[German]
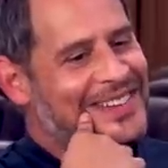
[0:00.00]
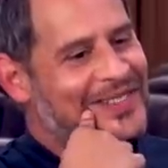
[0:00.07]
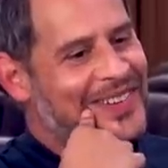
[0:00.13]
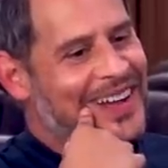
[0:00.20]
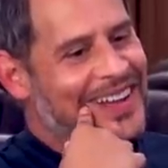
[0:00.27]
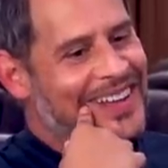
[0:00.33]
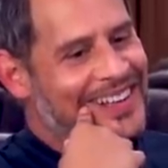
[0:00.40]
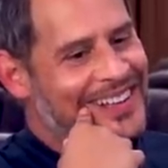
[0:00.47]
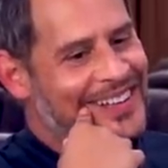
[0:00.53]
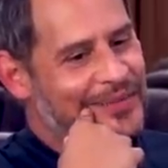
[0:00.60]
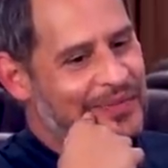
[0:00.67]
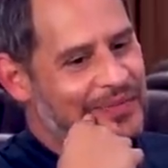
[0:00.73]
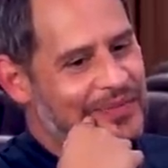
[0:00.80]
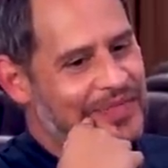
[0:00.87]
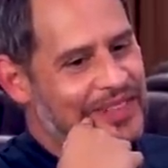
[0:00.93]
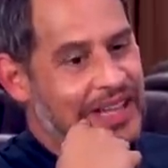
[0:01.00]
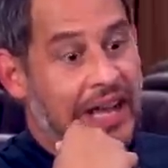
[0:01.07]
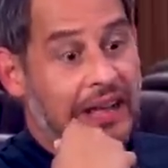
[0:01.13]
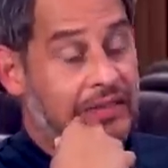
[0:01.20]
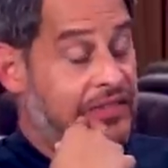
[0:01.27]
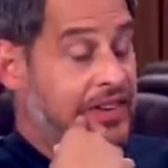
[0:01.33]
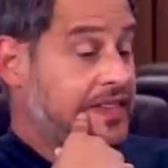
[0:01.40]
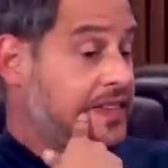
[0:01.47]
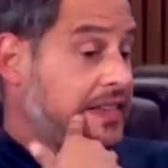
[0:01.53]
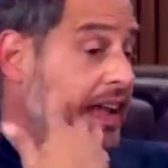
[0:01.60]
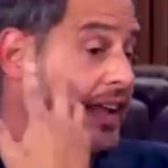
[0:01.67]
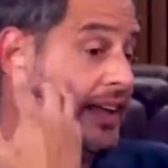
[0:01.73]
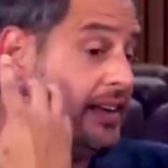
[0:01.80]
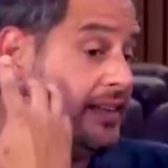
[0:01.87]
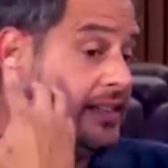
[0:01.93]
es war ähm, ja fast
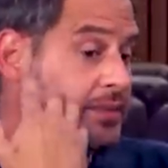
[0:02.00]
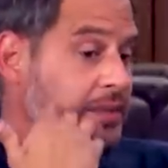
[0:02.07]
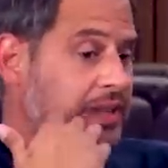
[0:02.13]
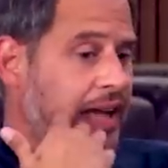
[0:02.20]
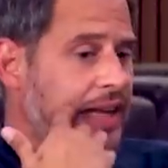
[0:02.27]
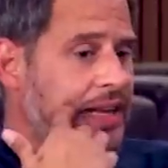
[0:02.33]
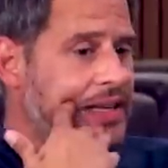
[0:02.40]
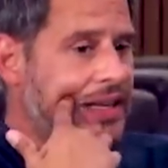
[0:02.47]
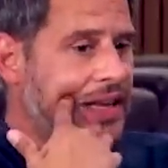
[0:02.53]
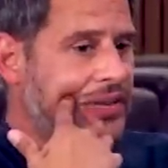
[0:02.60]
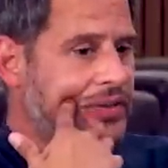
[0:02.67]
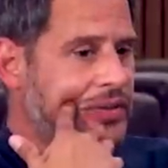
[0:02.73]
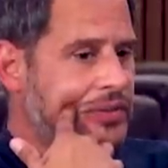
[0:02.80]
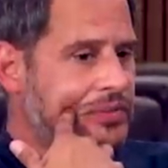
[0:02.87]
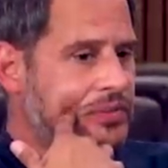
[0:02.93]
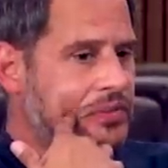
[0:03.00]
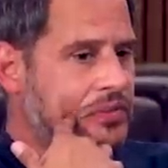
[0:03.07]
eigentlich mit allen. Also